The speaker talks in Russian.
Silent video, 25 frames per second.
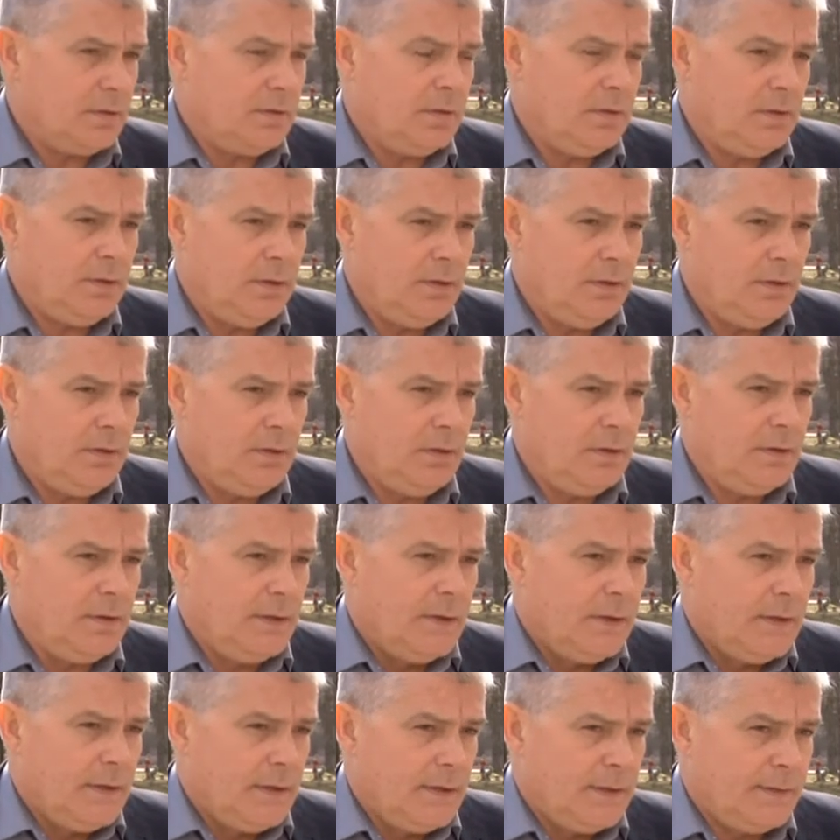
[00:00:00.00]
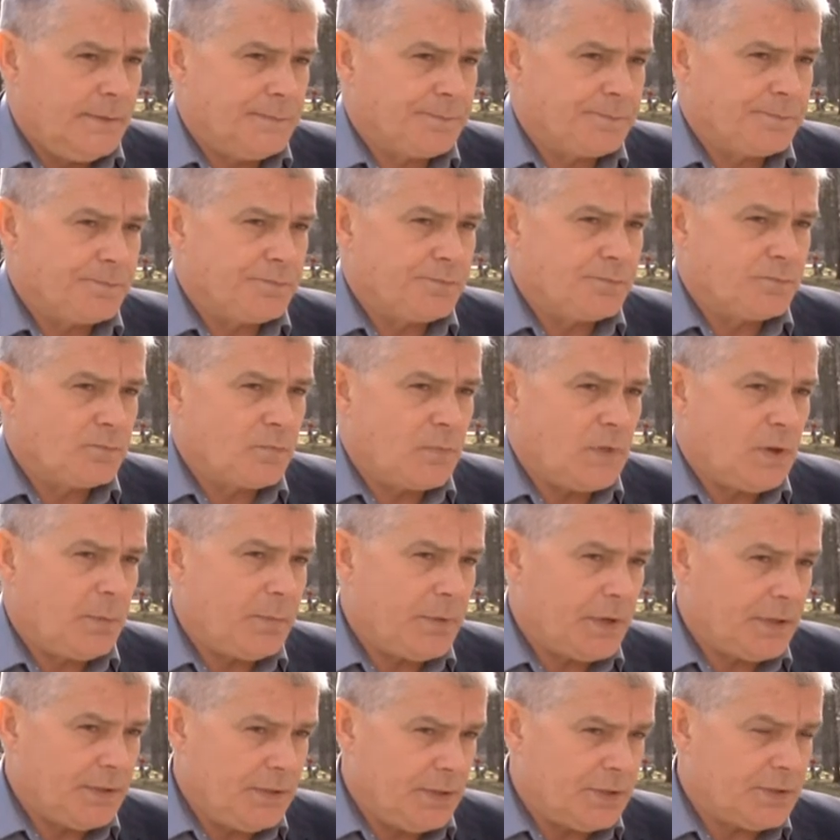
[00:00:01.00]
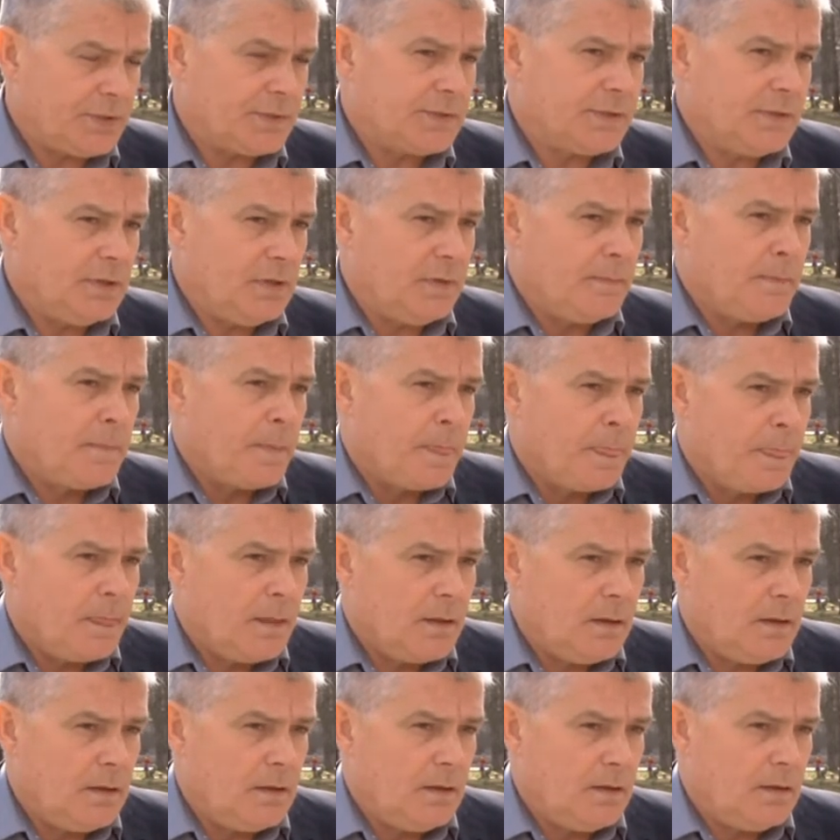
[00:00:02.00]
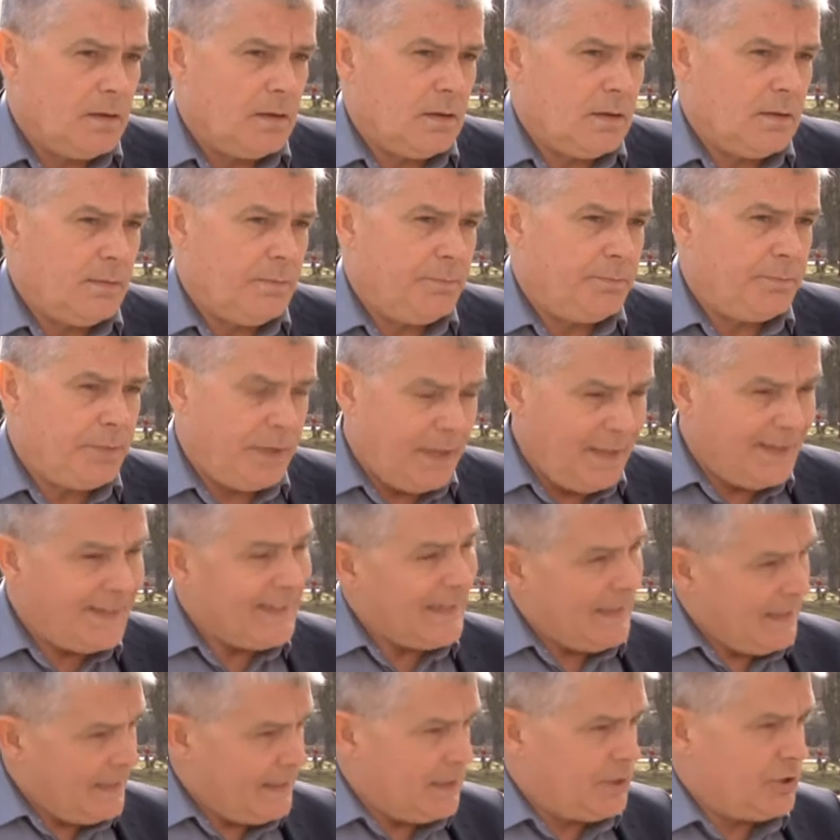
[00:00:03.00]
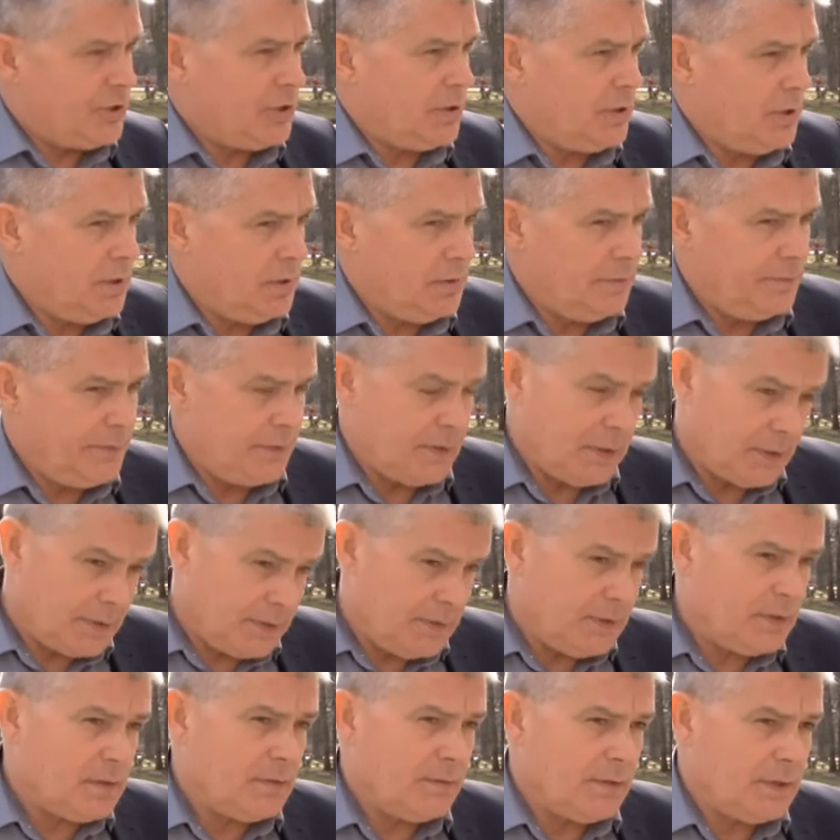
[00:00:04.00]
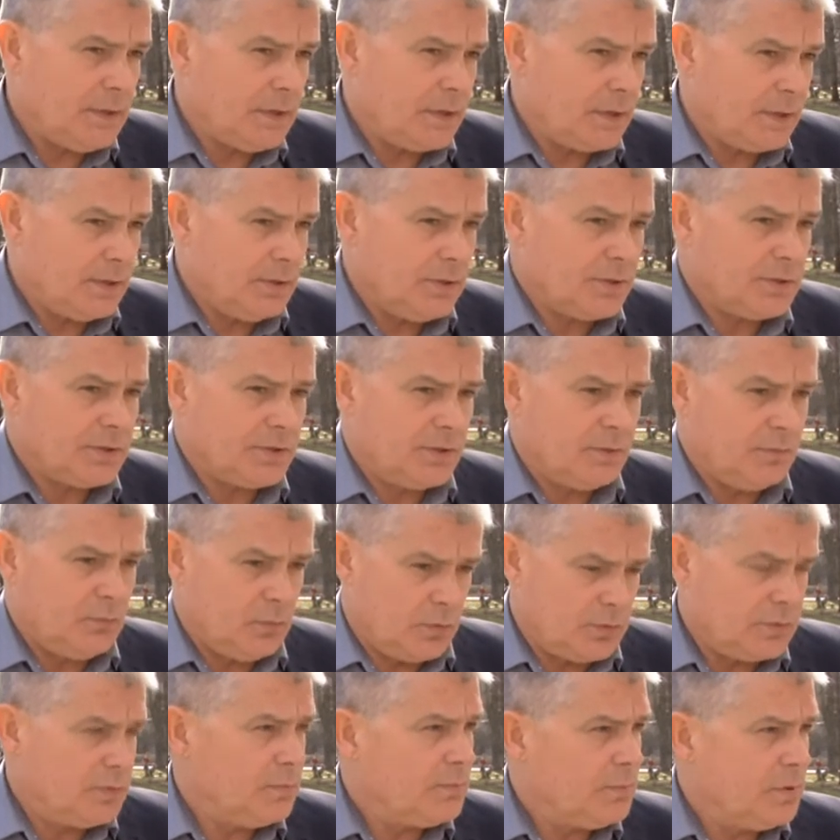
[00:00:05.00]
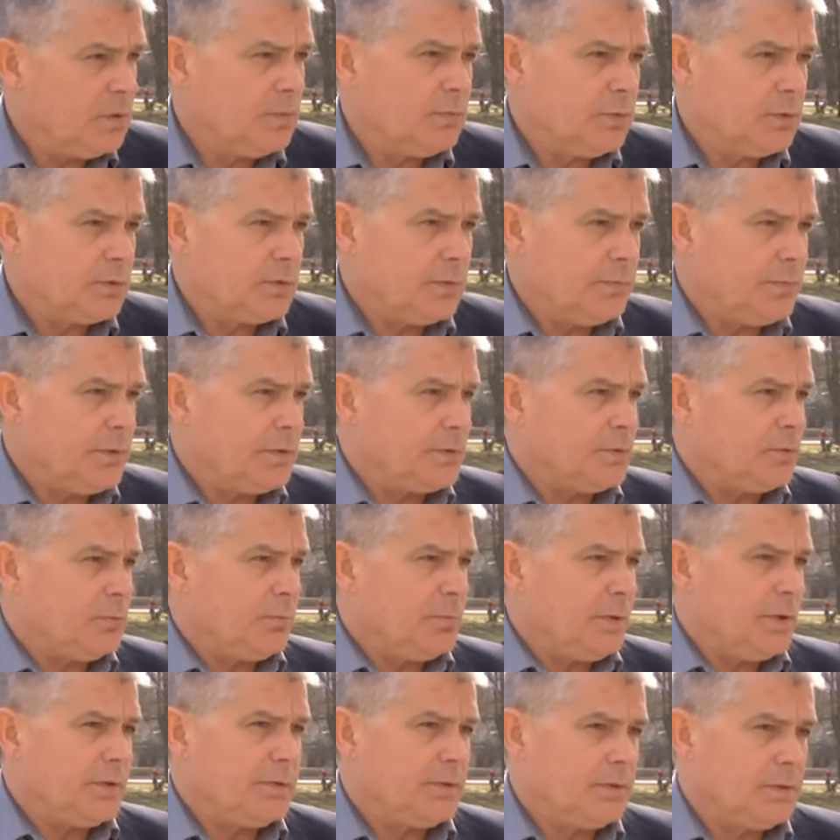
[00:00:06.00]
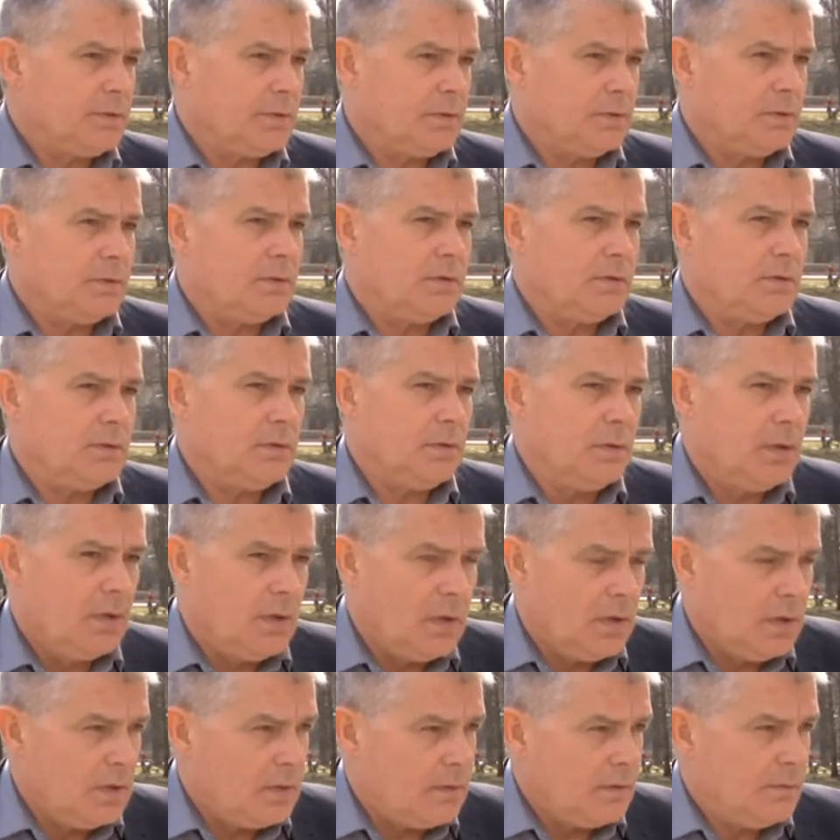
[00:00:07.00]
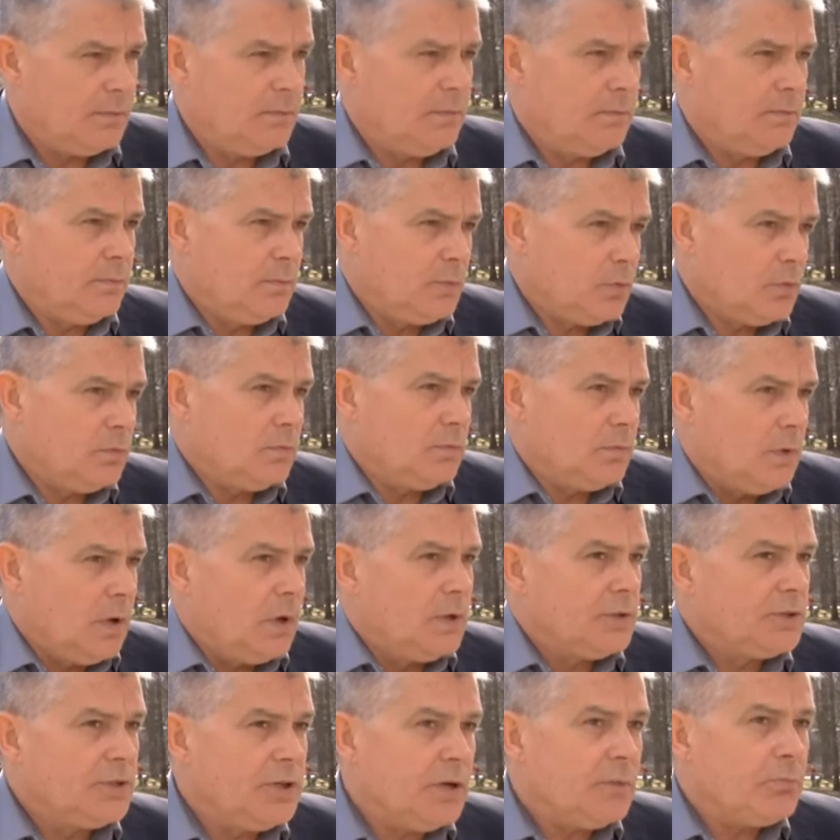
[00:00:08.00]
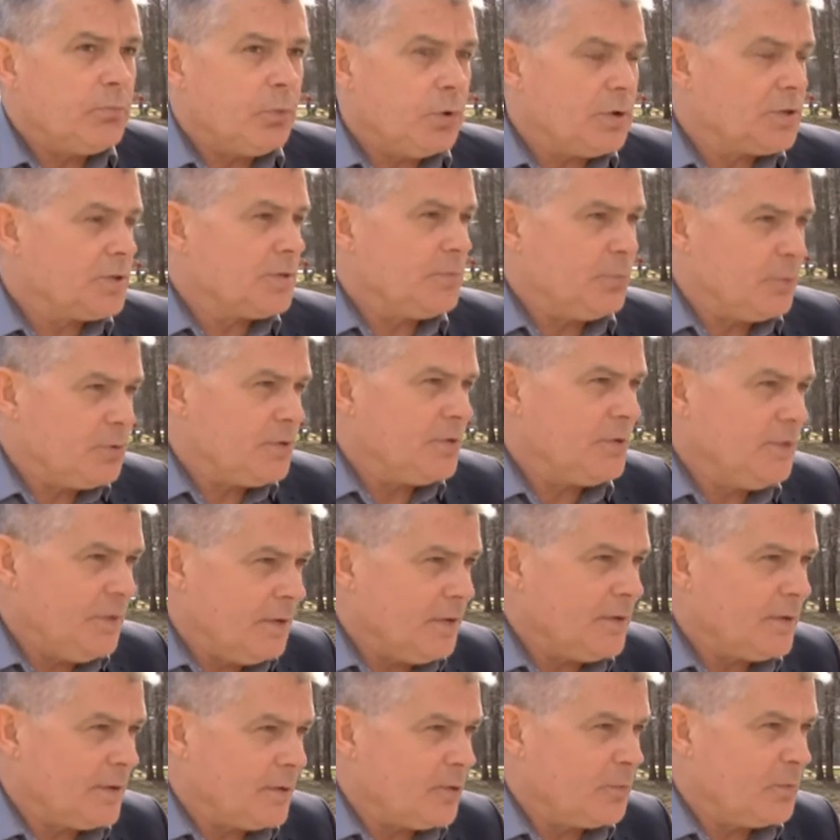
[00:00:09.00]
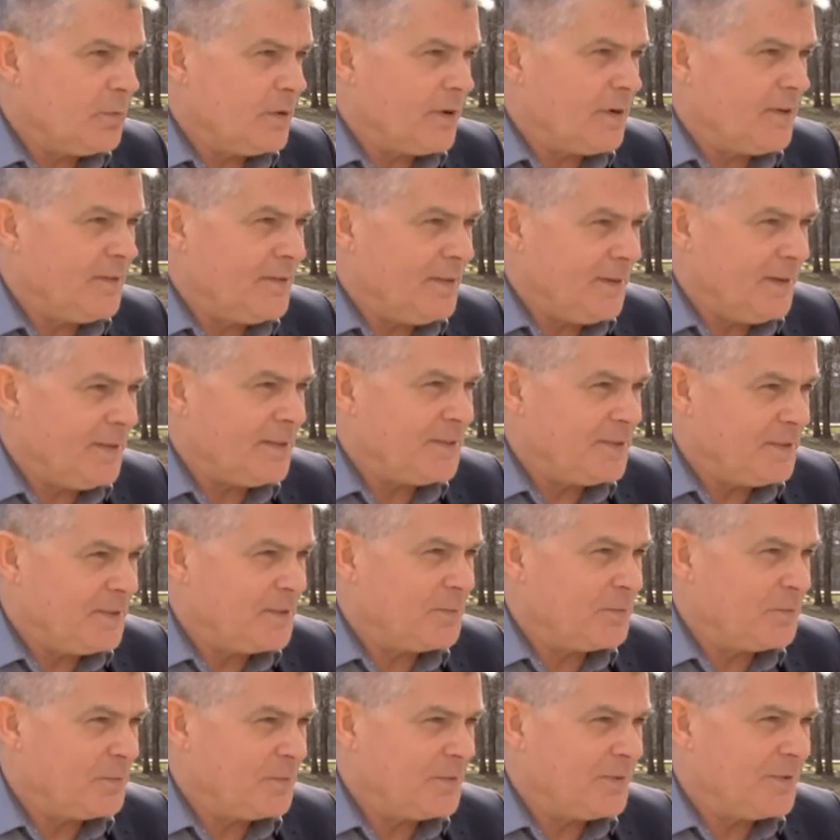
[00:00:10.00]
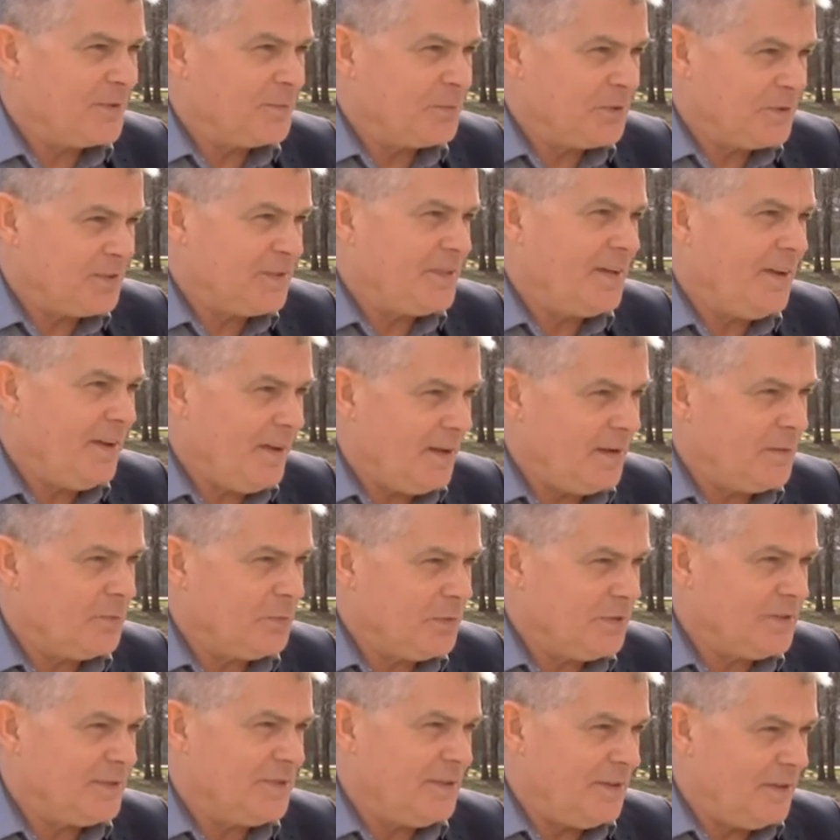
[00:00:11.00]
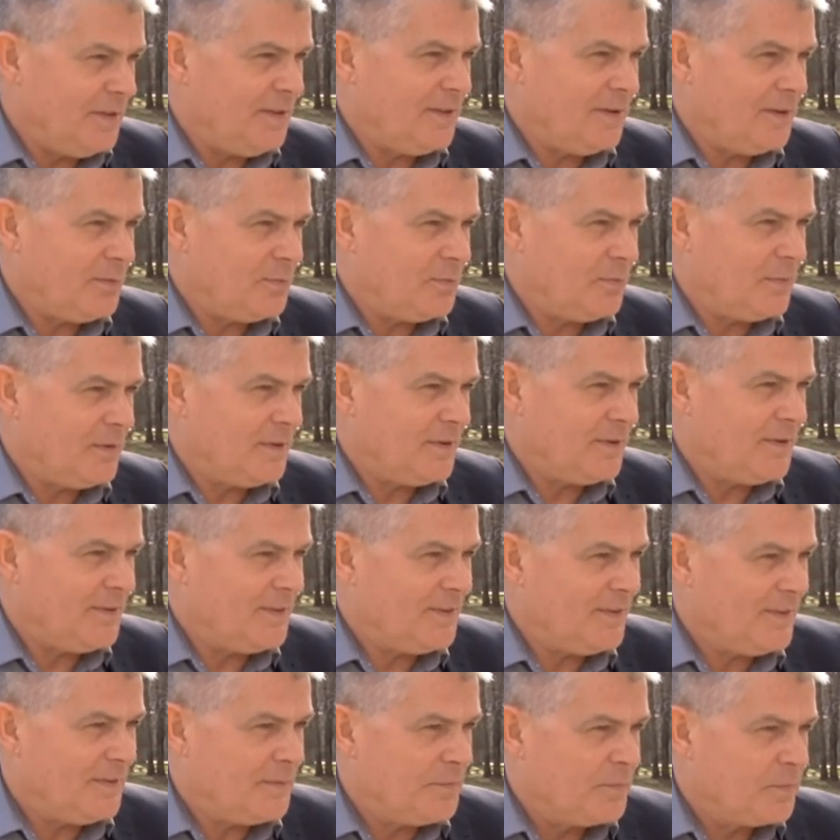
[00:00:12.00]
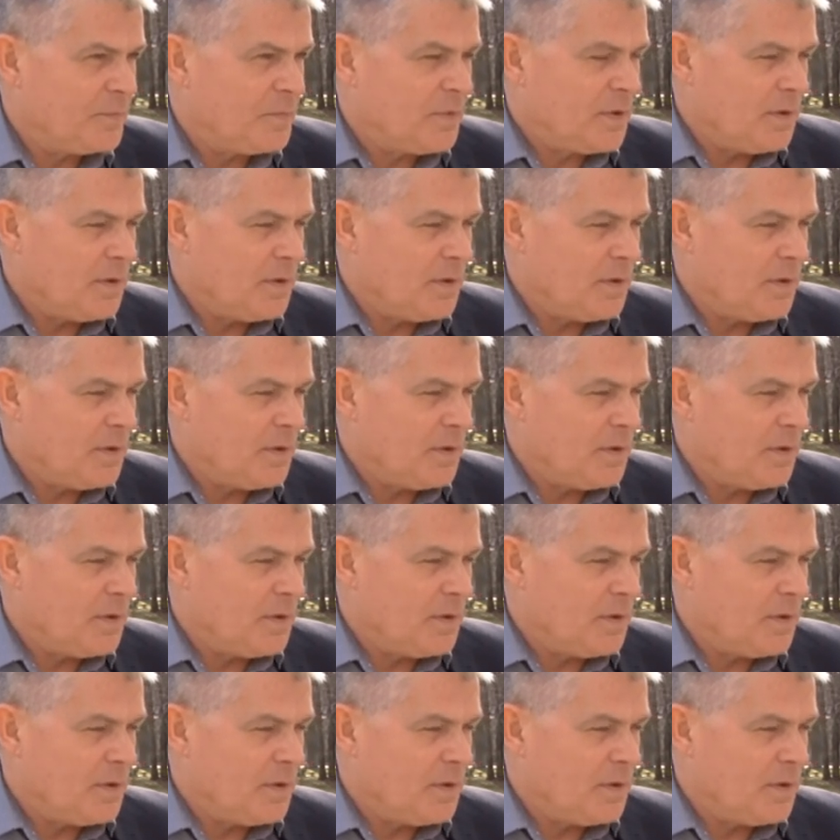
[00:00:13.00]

И, и практически э, при наличии финансирования, конечно, можно было бы уже приступать к ну, чем больше будет денег, грубо говоря, тем э, быстрее мы сделаем э,